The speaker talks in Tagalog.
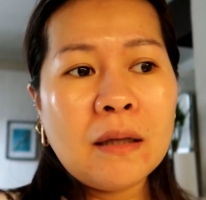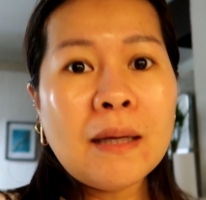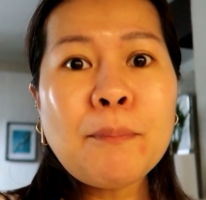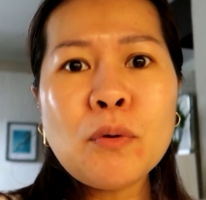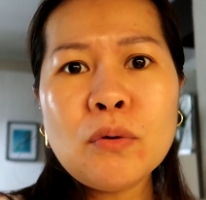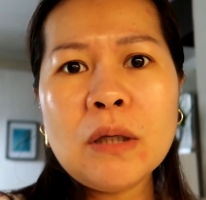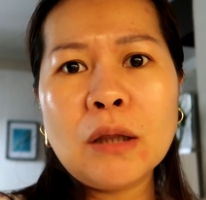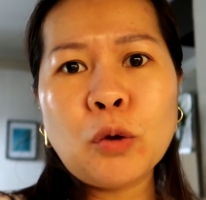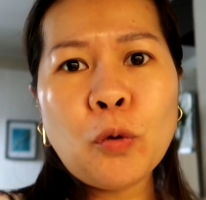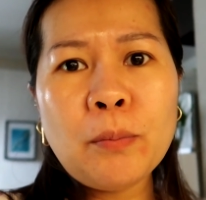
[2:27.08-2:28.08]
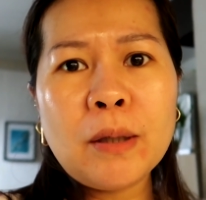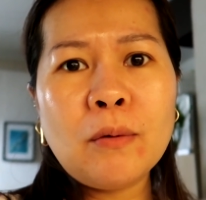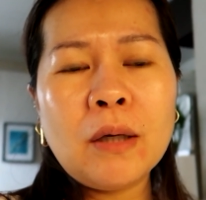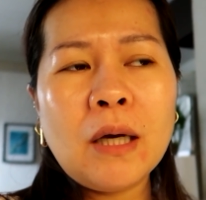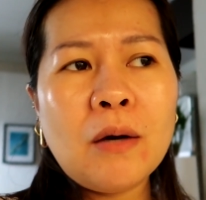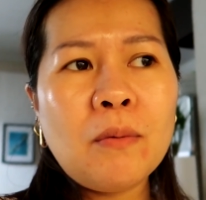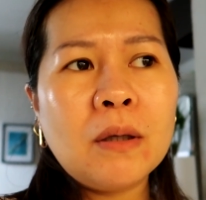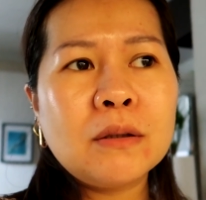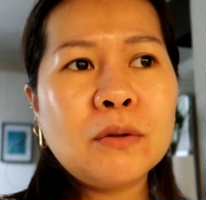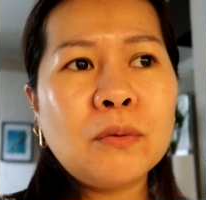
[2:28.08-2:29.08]
Napuno ng tubig yung
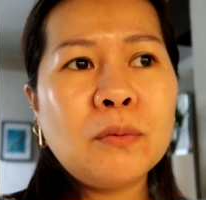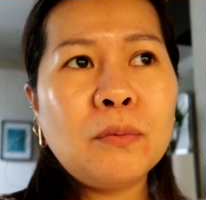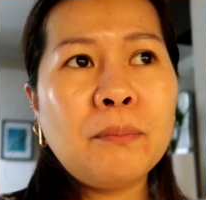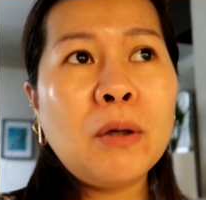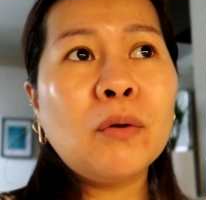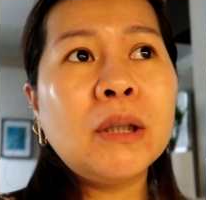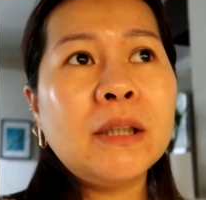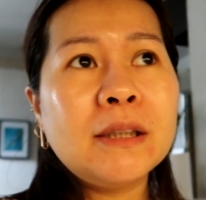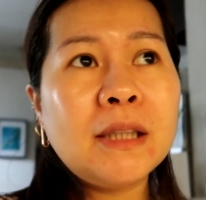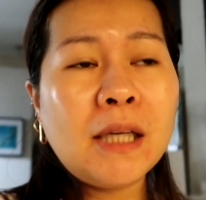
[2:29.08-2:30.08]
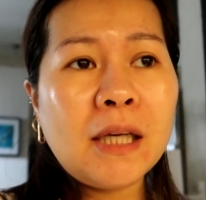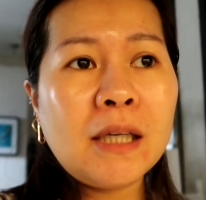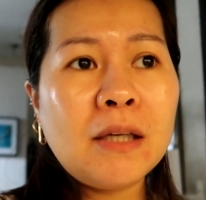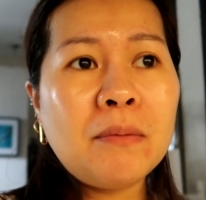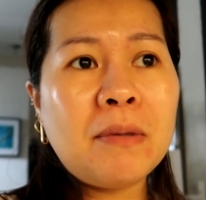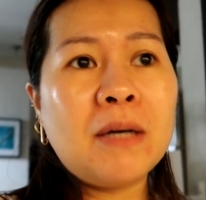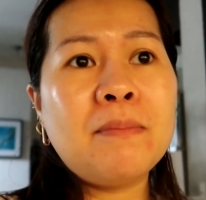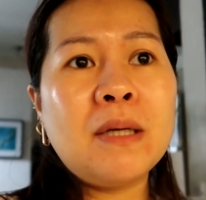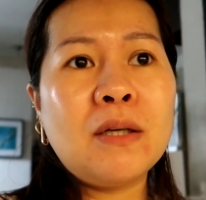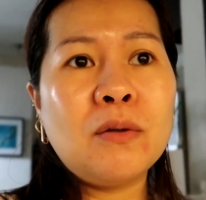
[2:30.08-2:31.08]
ihawan. So, may order si Nene ng
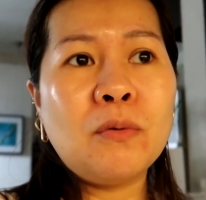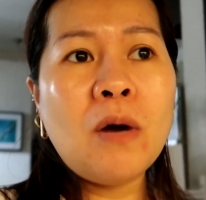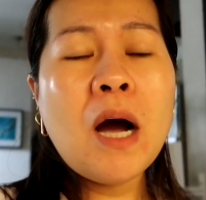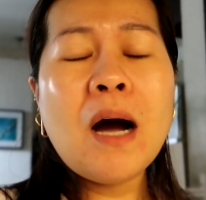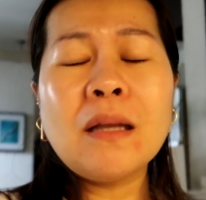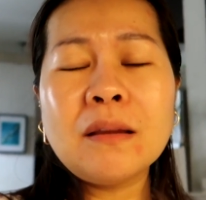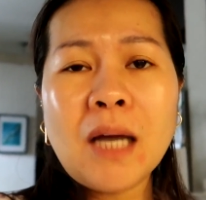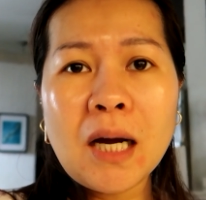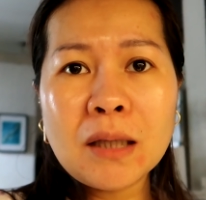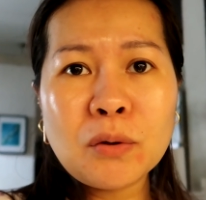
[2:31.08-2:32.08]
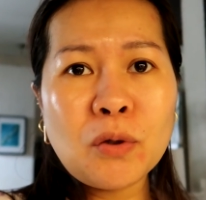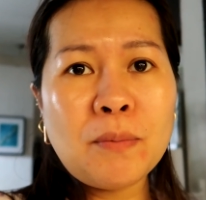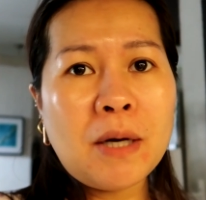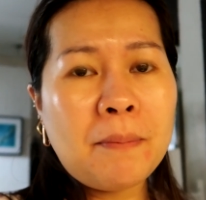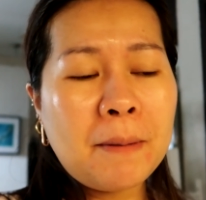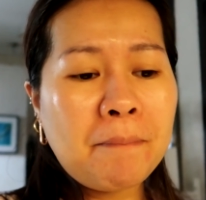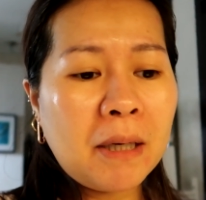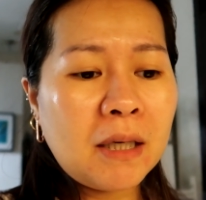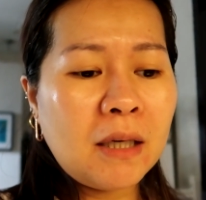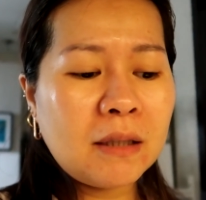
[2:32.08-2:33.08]
barbecue. Ang tagal tuloy
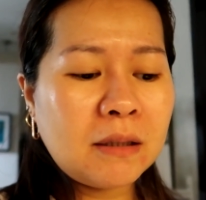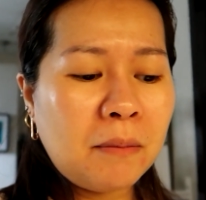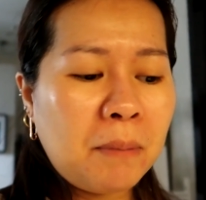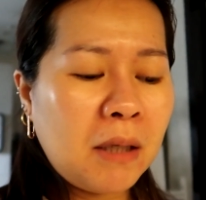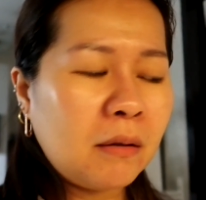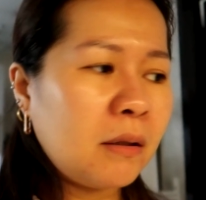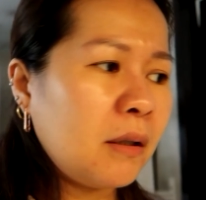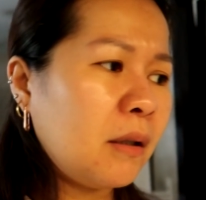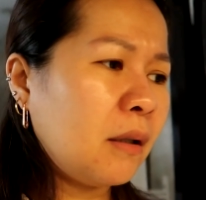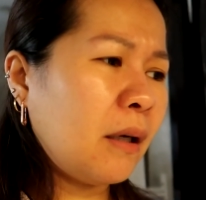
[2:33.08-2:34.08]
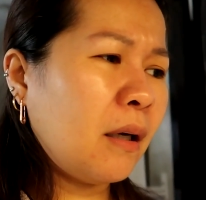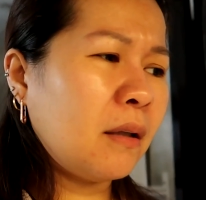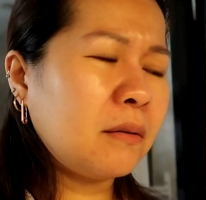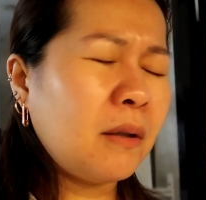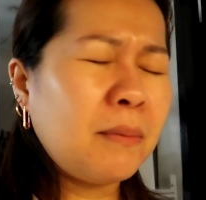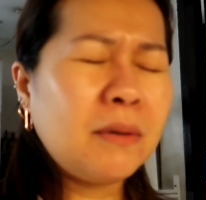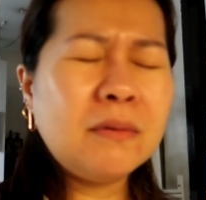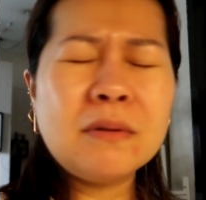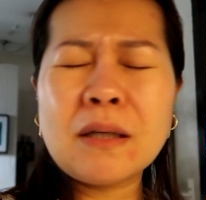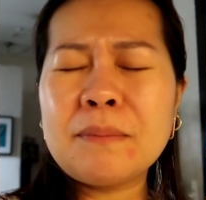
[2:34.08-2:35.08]
makapagparingas ni Peter. Kaya, sabi
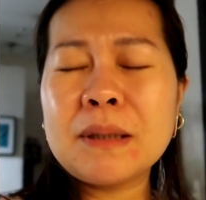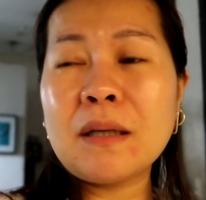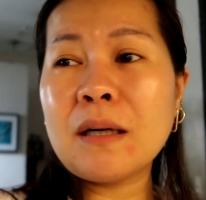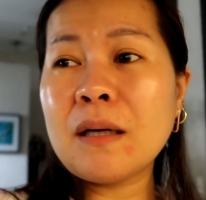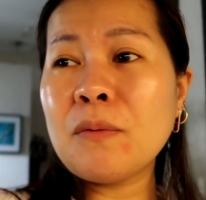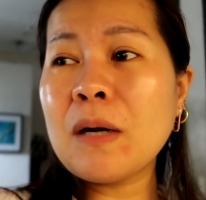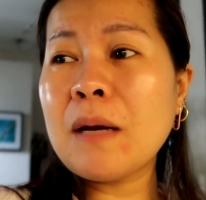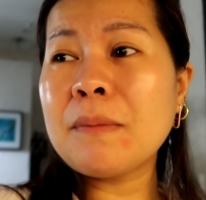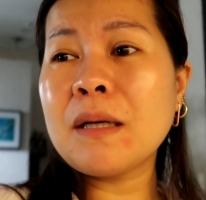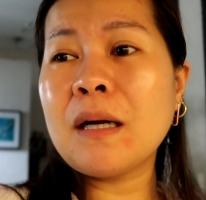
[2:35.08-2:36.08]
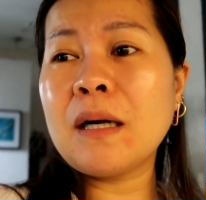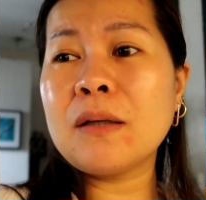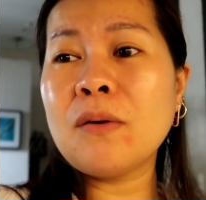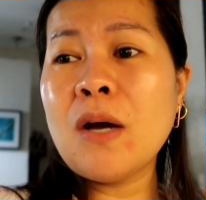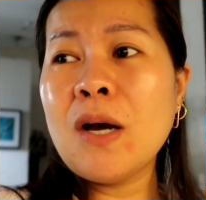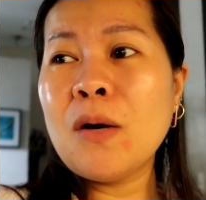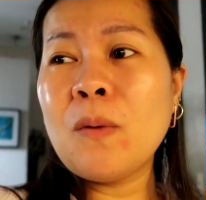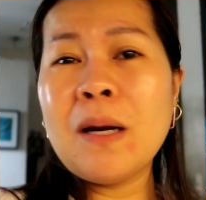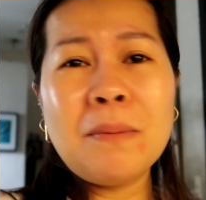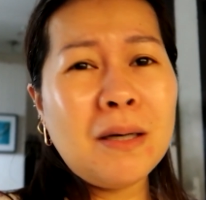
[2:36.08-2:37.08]
ko, grabe talaga. Wala man lang ano.
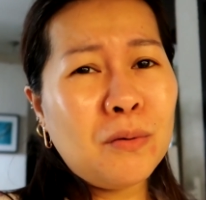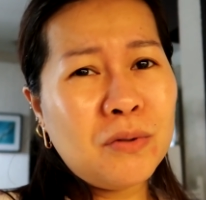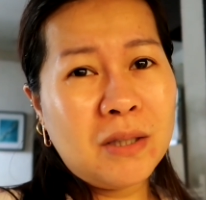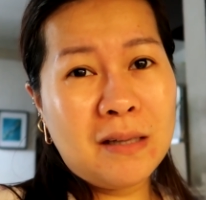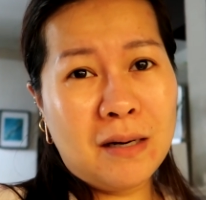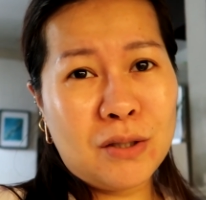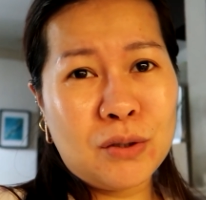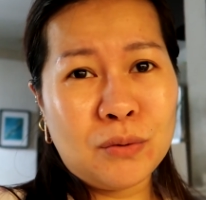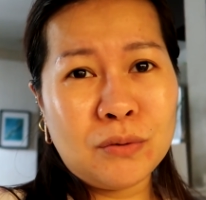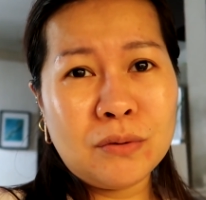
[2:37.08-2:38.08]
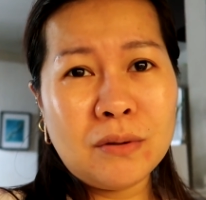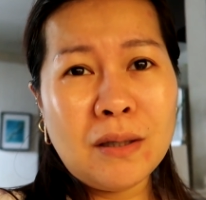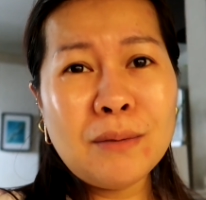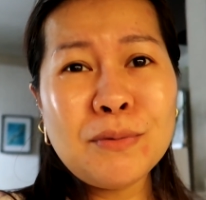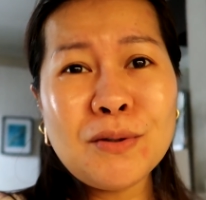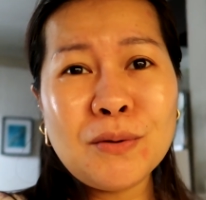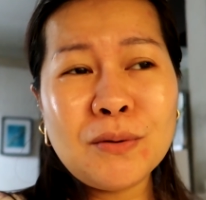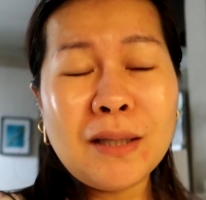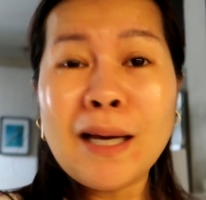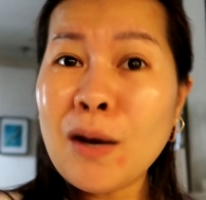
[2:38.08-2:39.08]
Wala man lang konsiderasyon. Alam niyo
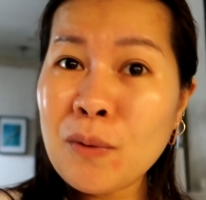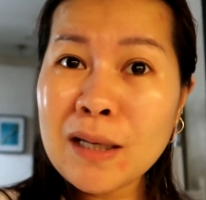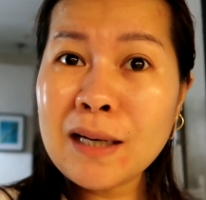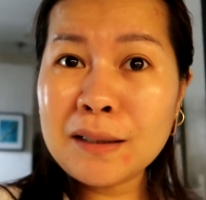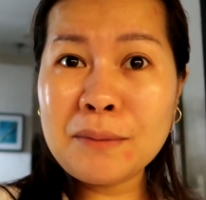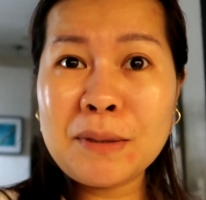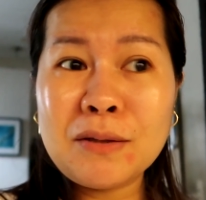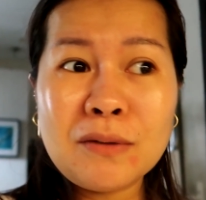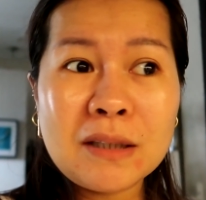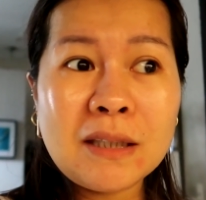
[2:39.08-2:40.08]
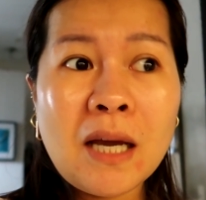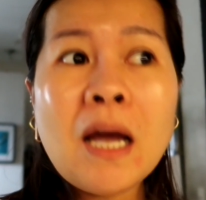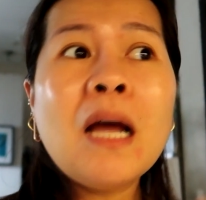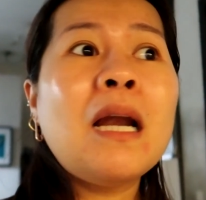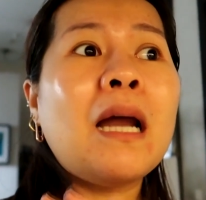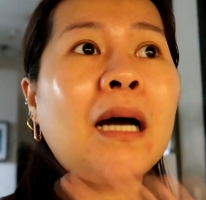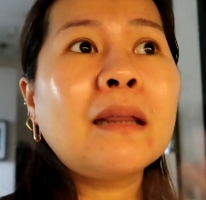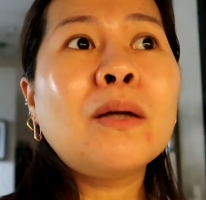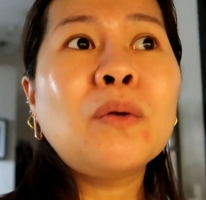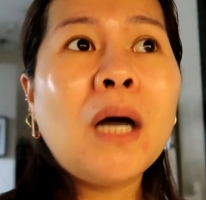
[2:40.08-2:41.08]
yun? Ihawan na lang naman yun. Kasi,
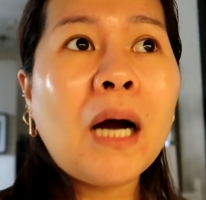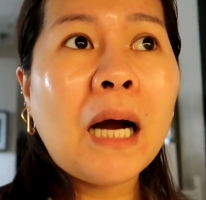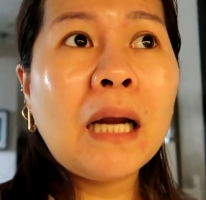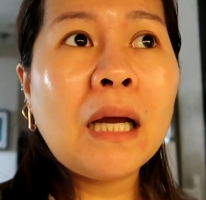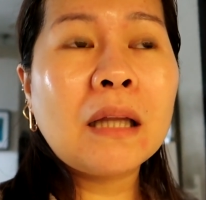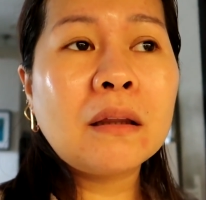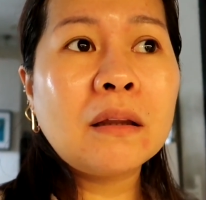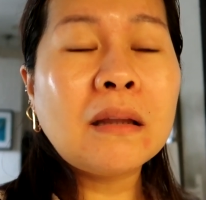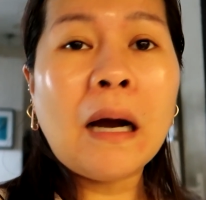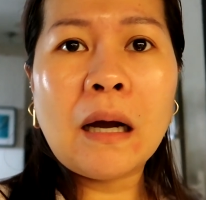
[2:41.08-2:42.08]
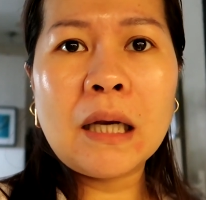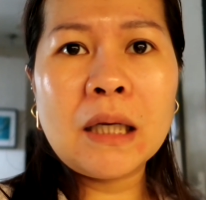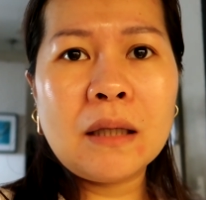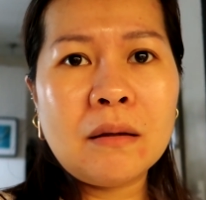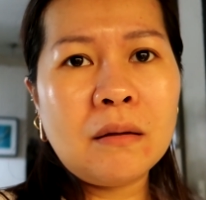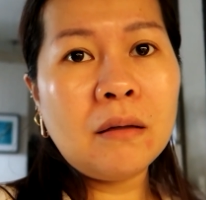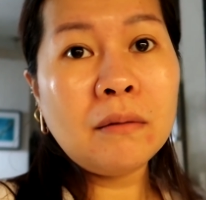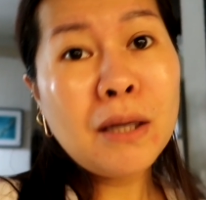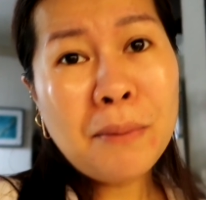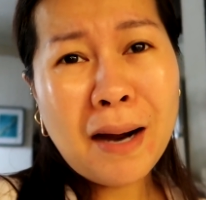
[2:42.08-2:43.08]
lahat daw ng kalat, tanggalin
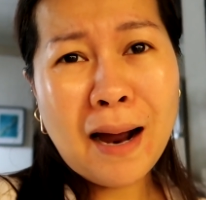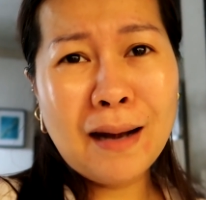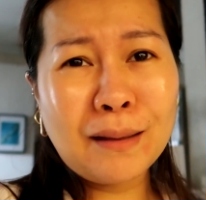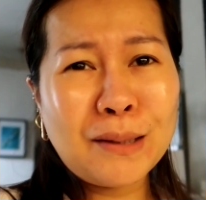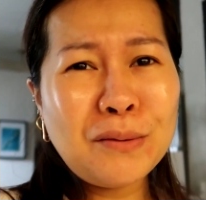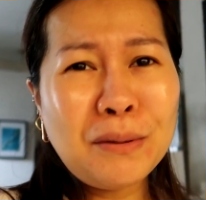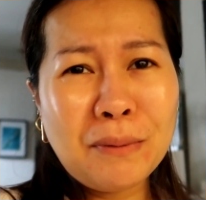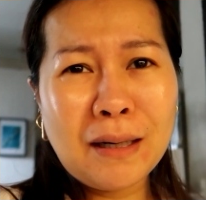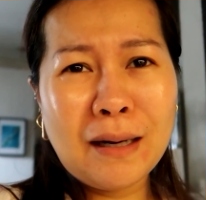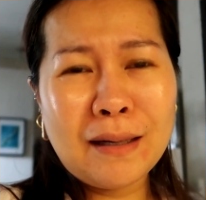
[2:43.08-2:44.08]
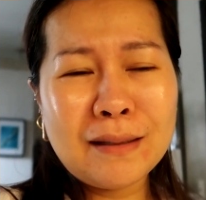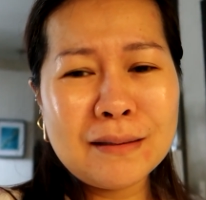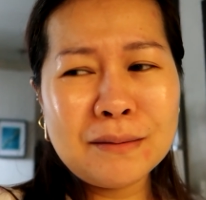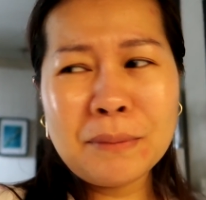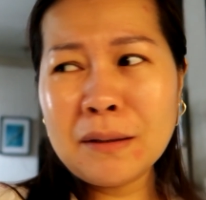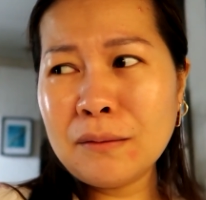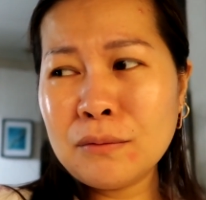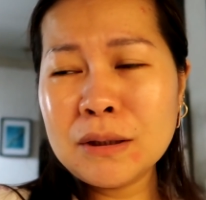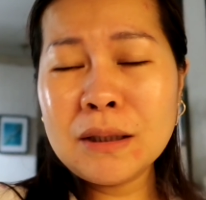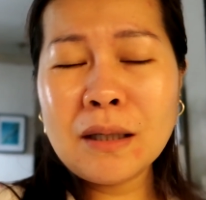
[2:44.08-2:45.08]
hindi naman kalat yun, di ba guys? Parang
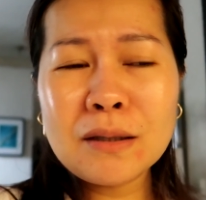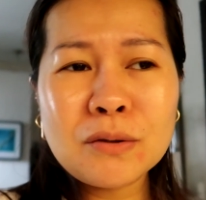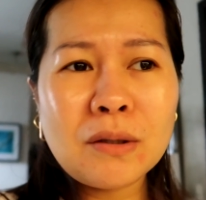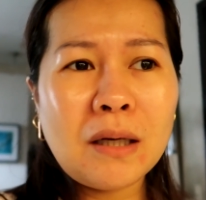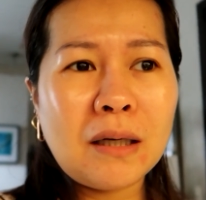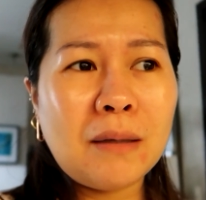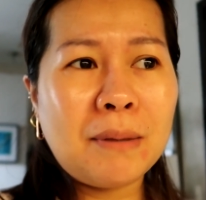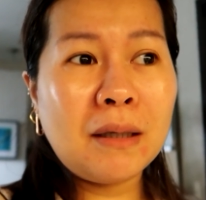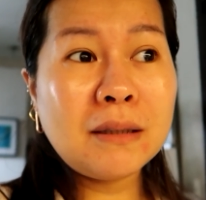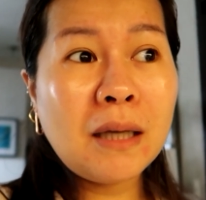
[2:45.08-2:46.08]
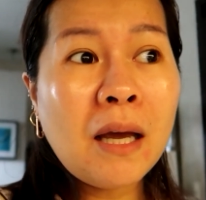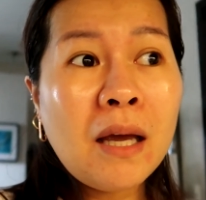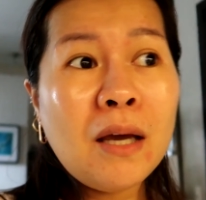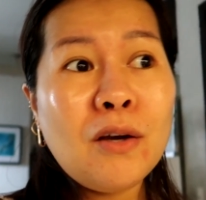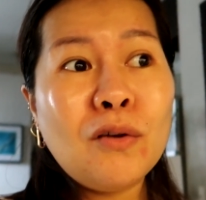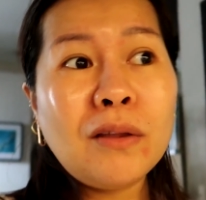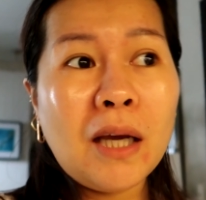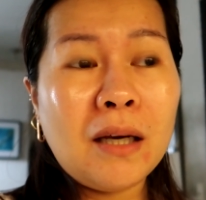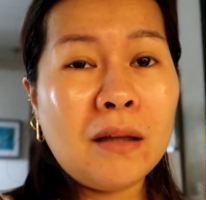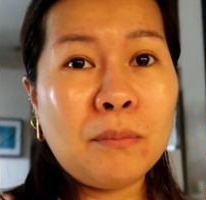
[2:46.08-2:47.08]
konsiderasyon lang naman. Kasi yung
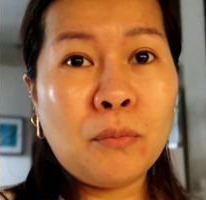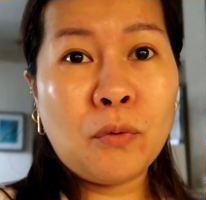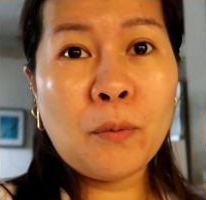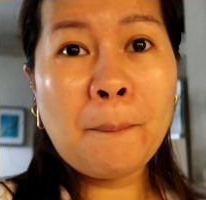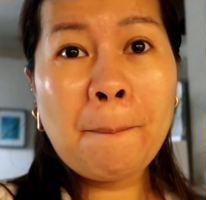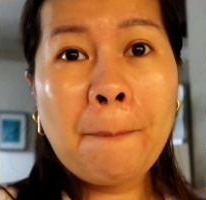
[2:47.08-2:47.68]
tenant mo,